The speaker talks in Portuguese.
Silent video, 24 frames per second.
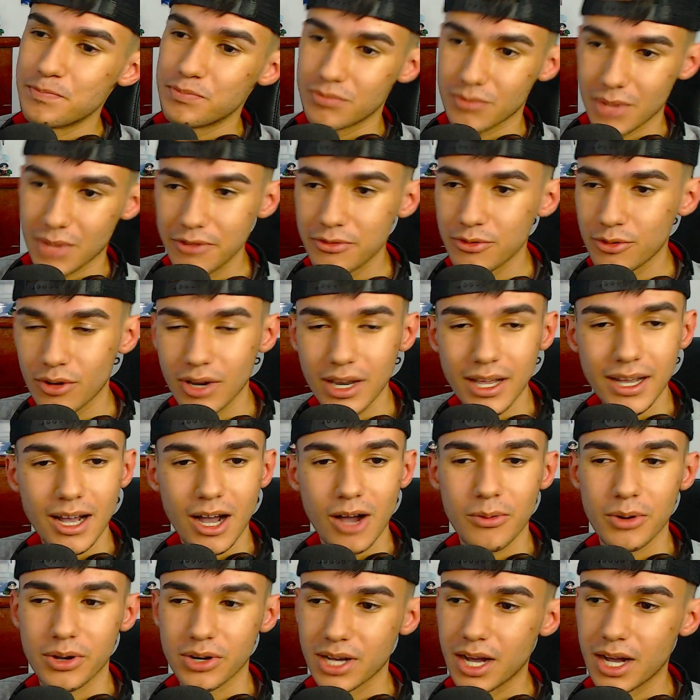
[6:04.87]
Mas ficou
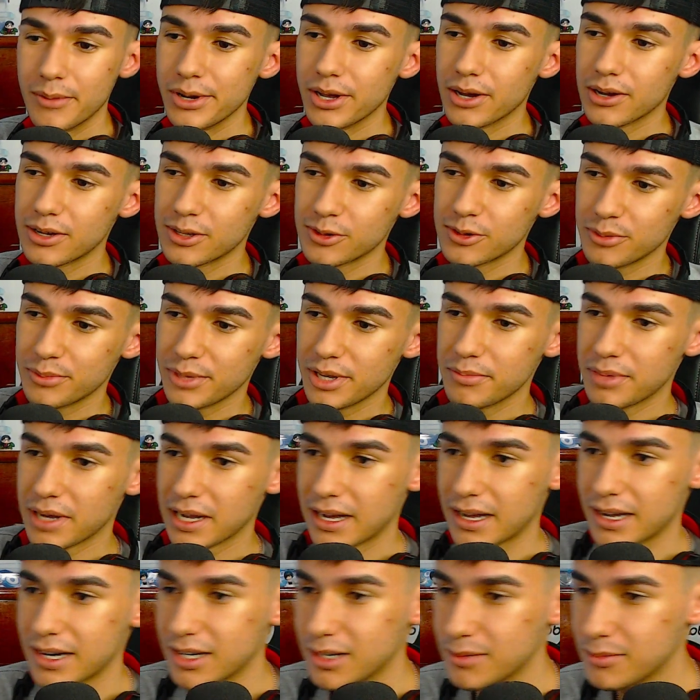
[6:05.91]
legal, mano. Gabriel cantou bem pra
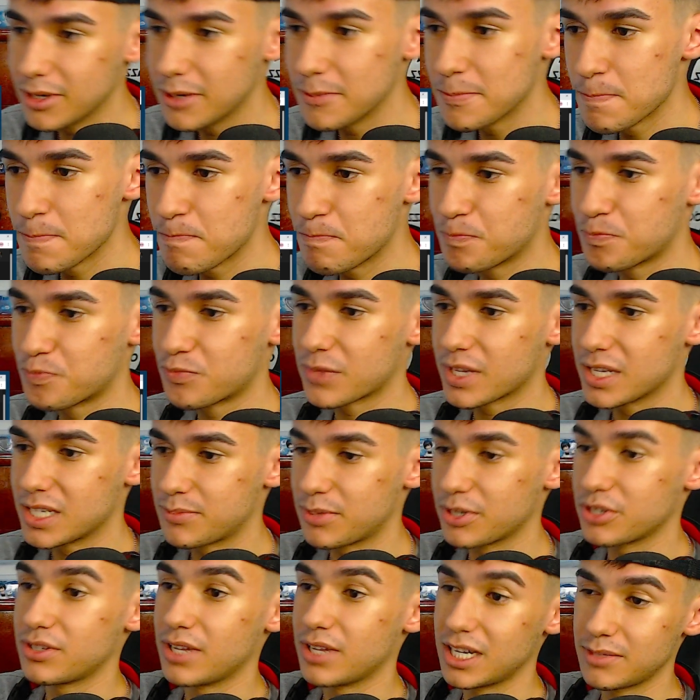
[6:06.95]
caramba. Esse
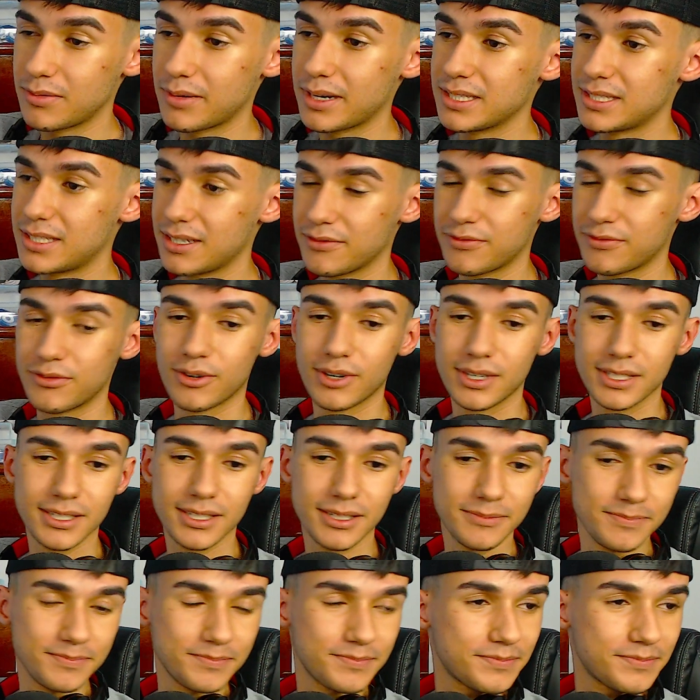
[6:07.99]
personagem parece ser foda.